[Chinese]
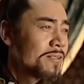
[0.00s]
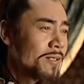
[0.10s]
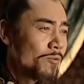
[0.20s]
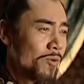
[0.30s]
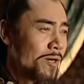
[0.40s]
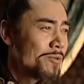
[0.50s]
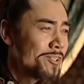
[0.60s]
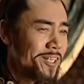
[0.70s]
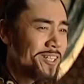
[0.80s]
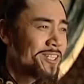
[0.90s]
我们
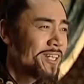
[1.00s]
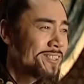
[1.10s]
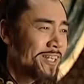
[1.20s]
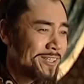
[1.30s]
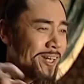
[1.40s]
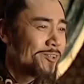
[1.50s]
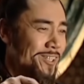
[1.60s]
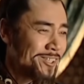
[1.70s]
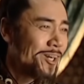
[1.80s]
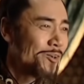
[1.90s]
这些贼到
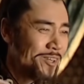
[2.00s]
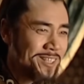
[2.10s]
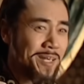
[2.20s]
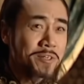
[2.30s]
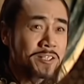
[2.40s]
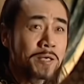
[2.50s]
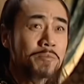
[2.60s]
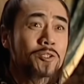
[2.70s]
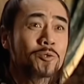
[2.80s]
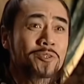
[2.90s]
底偷了他们什么
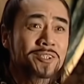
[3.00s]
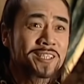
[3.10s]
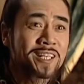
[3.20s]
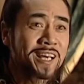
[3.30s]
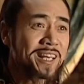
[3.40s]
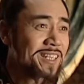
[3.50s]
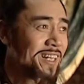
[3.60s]
东西了？